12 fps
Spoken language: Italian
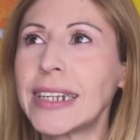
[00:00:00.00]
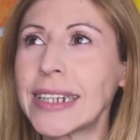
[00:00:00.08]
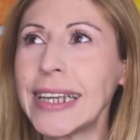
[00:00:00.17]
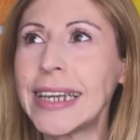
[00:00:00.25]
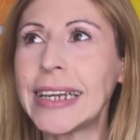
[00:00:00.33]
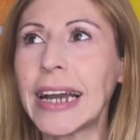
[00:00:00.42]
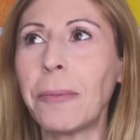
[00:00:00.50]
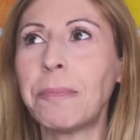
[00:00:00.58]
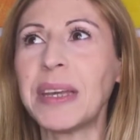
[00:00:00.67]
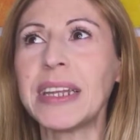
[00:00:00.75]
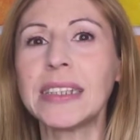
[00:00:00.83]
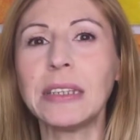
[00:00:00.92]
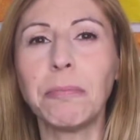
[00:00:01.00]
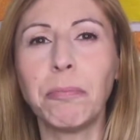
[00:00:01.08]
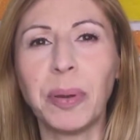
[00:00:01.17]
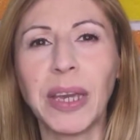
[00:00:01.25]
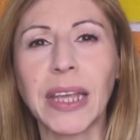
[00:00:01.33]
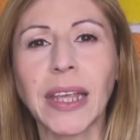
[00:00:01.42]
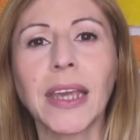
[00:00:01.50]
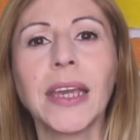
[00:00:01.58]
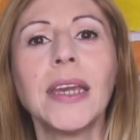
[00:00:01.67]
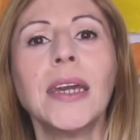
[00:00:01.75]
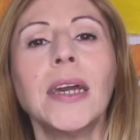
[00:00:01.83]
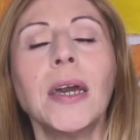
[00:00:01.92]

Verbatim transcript: ricca, piena di impegni,